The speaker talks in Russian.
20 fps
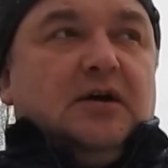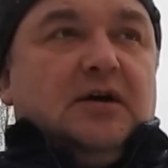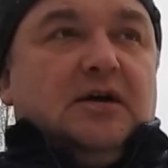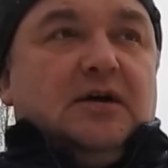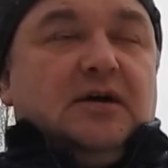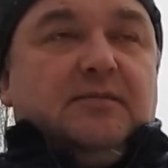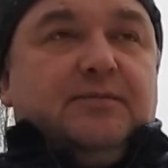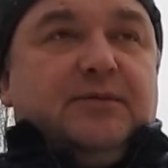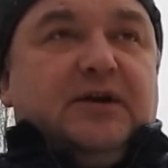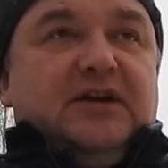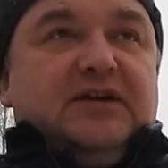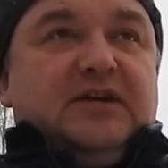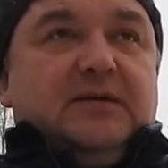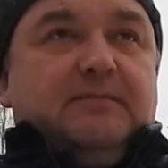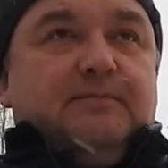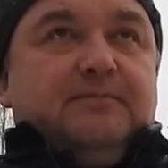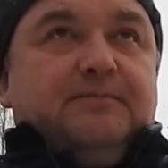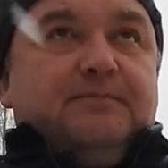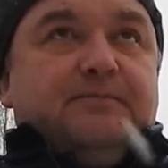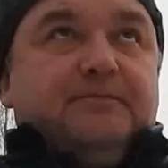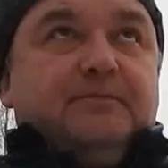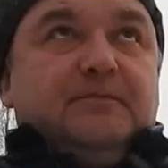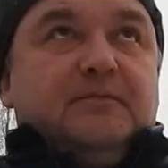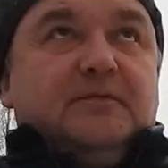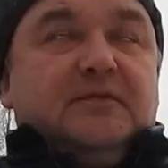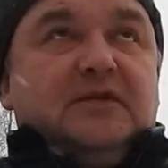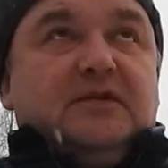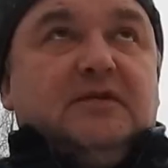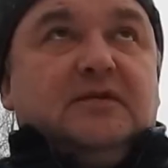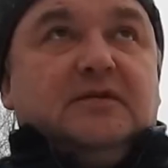Э, при этом
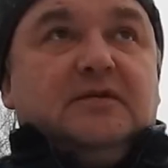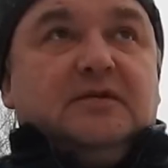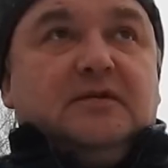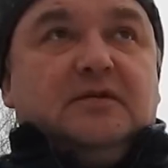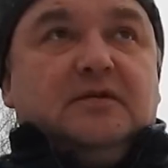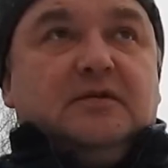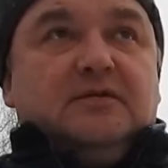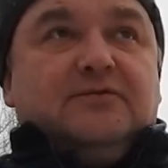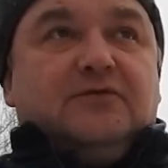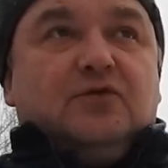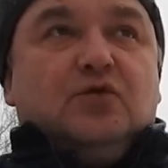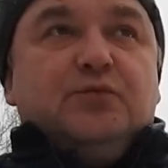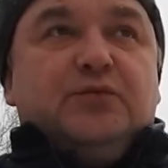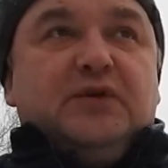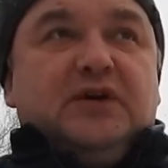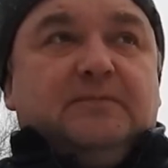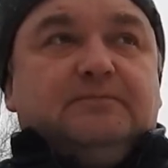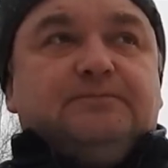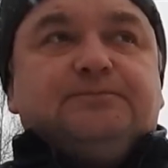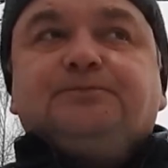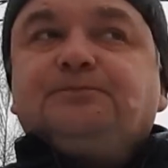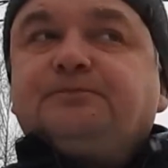а, в купе